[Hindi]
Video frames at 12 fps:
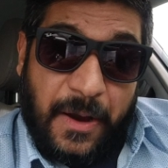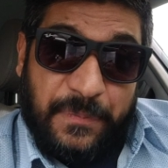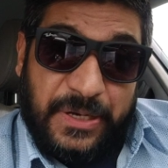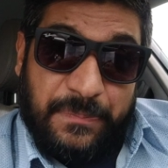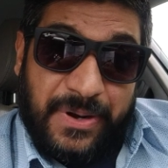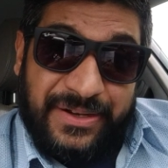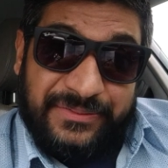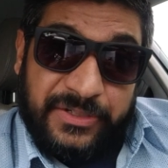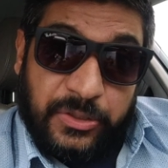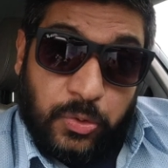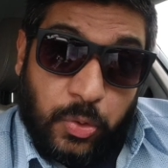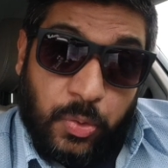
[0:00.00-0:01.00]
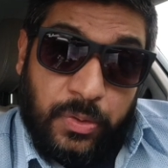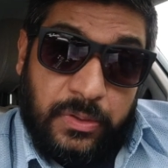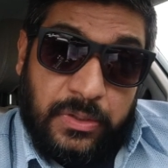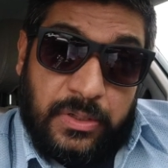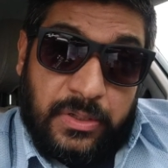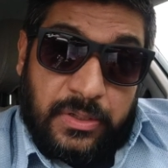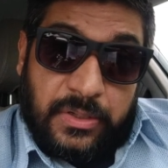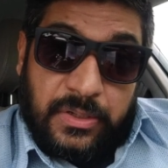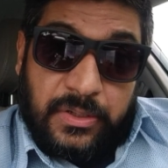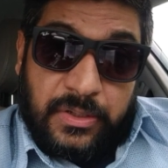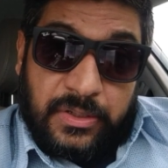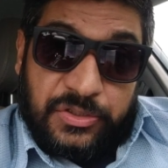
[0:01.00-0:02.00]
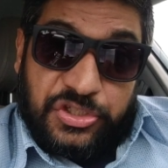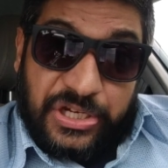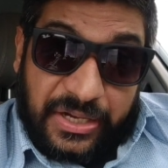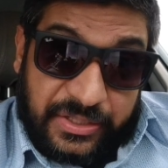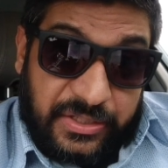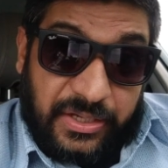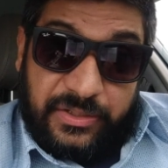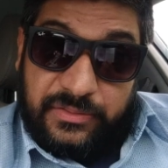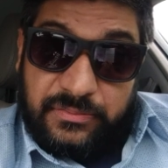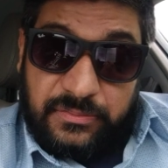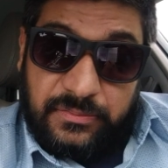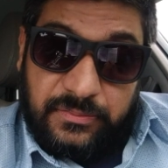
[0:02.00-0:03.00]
आपके पार्टनर को चाहिए